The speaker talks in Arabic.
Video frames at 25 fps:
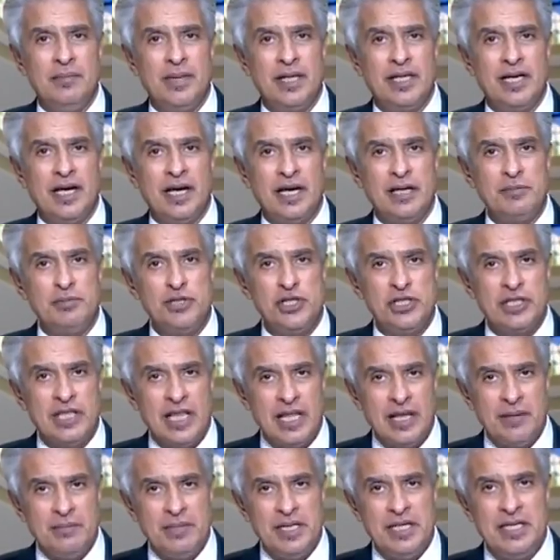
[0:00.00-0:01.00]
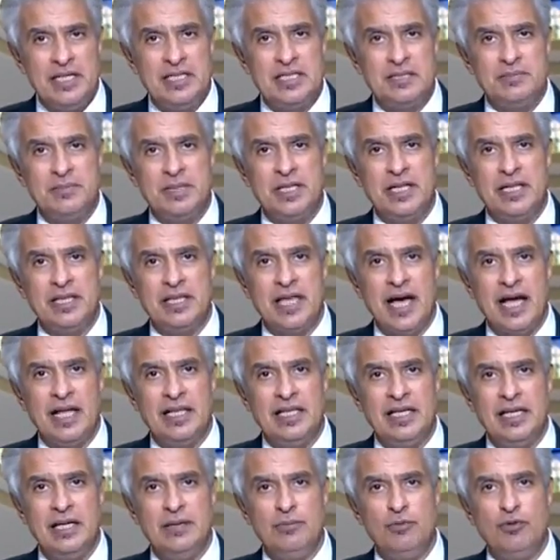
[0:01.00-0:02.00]
ما نحرمش التلاميذ من
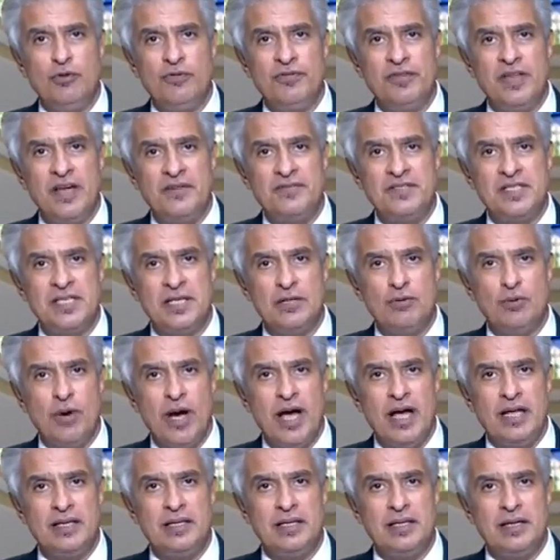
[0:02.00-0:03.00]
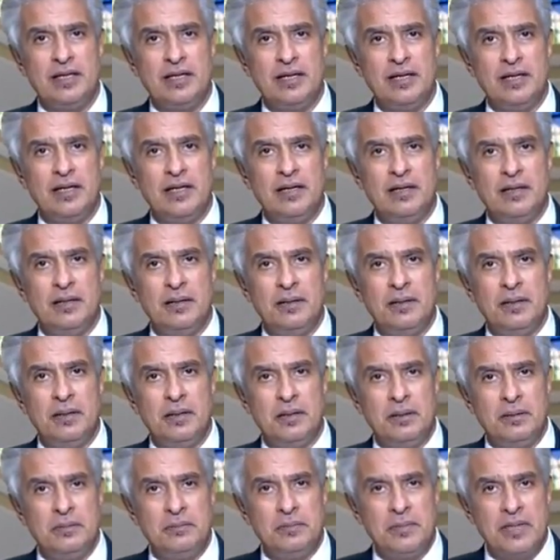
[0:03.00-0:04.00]
التعليم وفي نفس الوقت
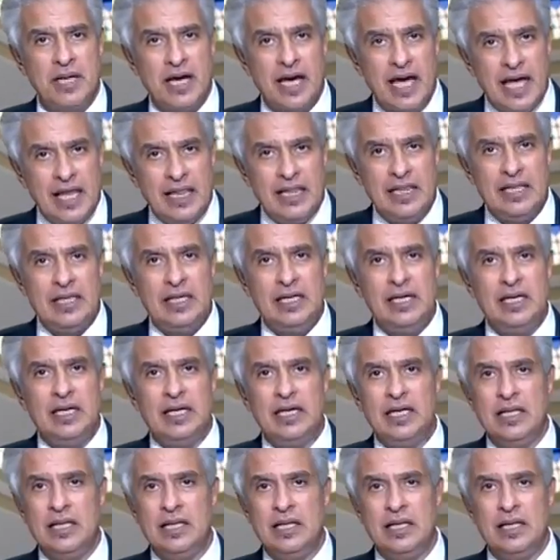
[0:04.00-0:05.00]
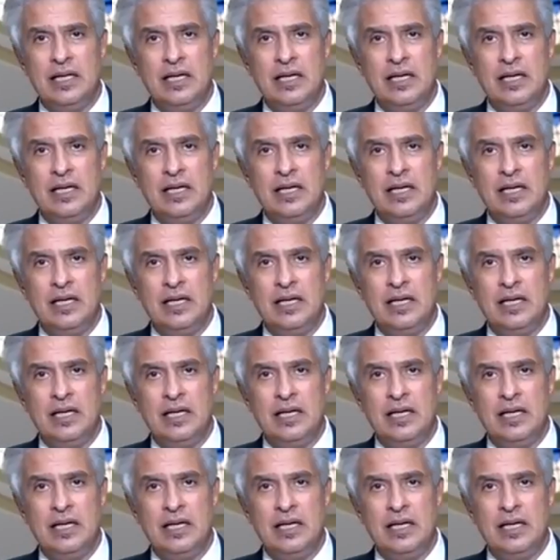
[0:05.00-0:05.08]
آه، نخلي